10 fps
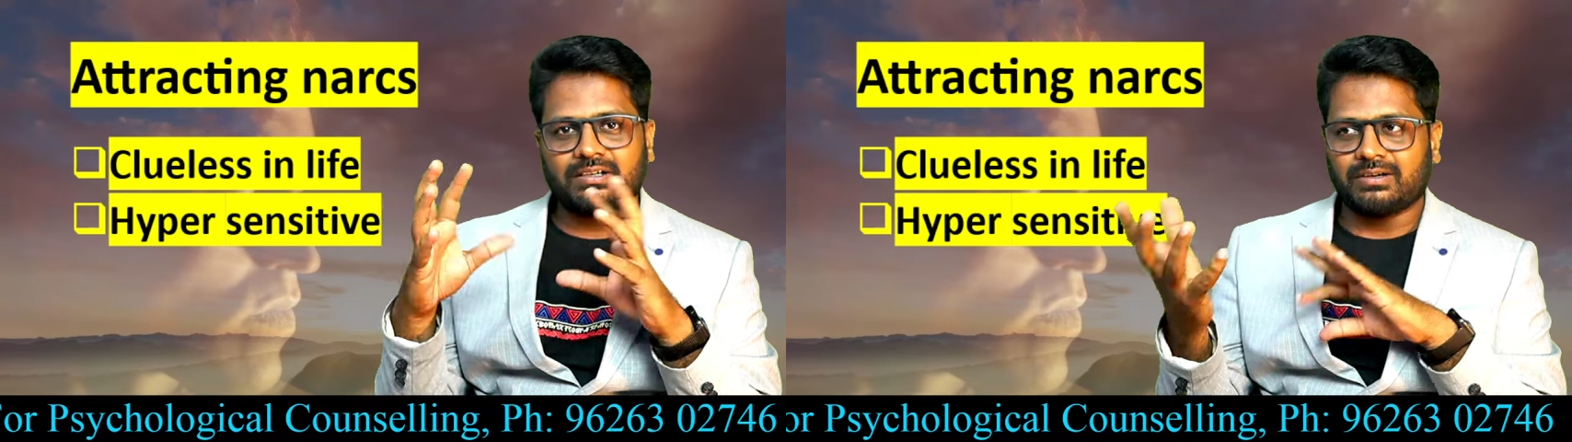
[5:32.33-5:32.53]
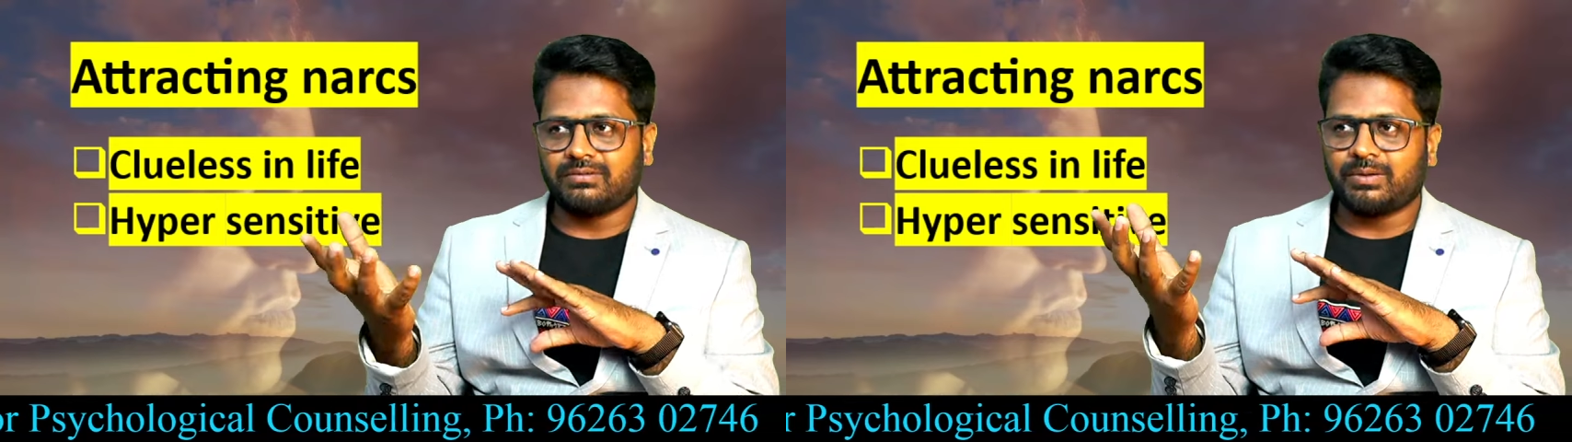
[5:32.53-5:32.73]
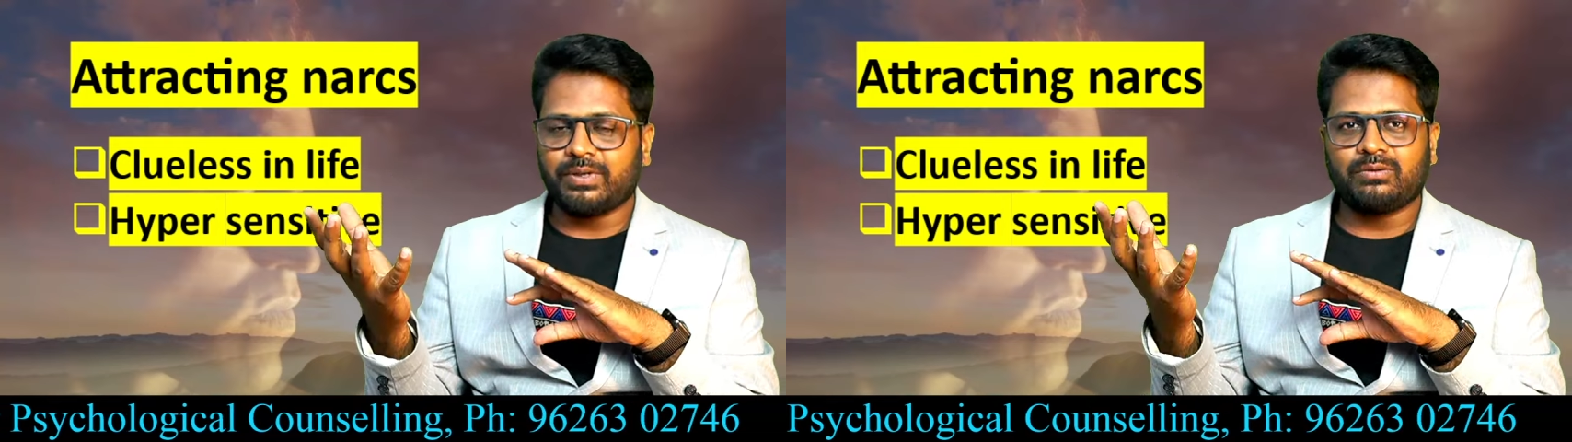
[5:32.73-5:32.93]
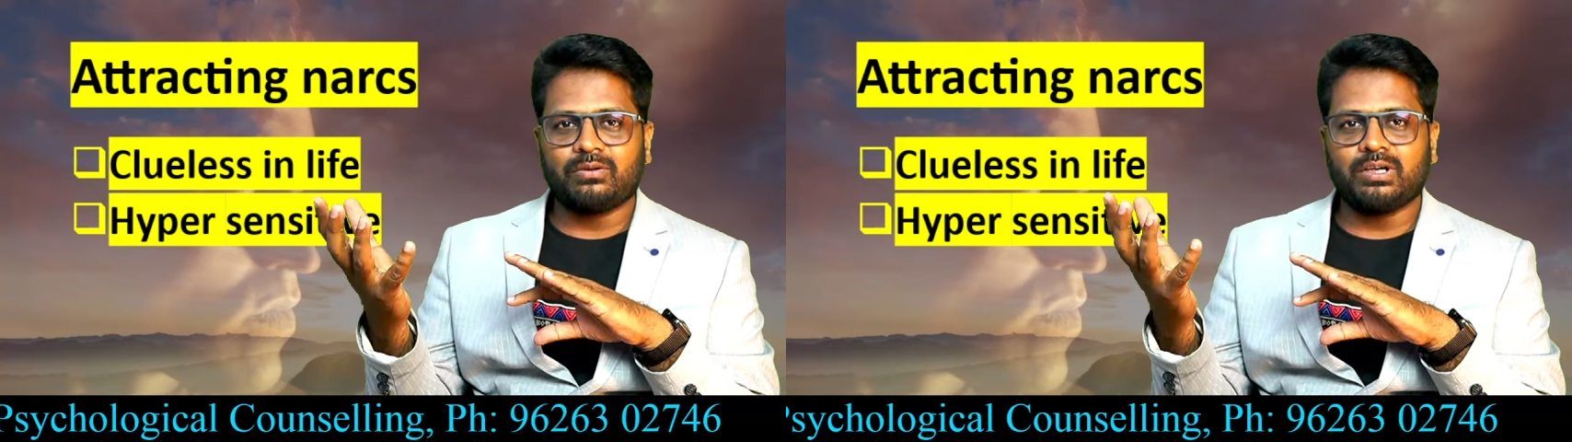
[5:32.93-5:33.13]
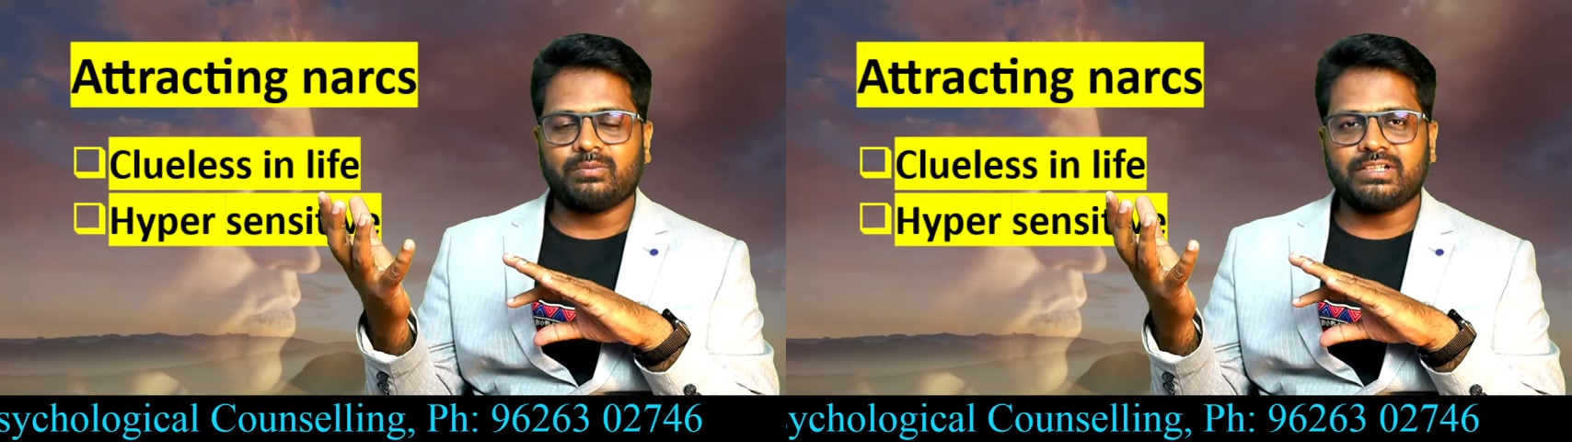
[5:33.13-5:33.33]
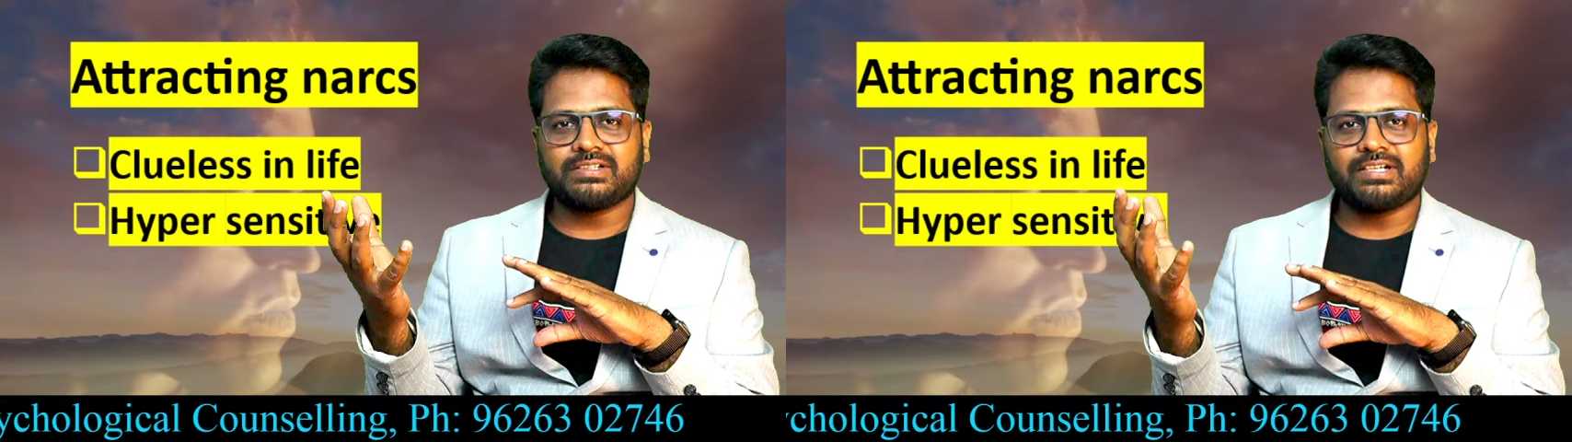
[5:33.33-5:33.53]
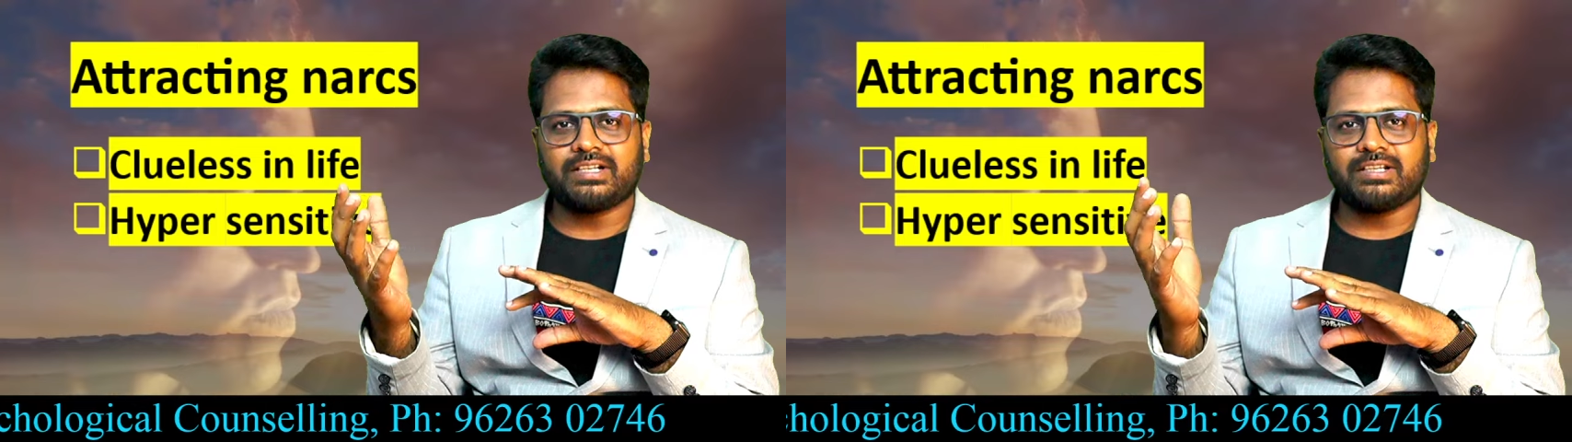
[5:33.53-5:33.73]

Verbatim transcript: அவங்க அப்படியே க்ரோயிங் மைண்ட் செட்டில்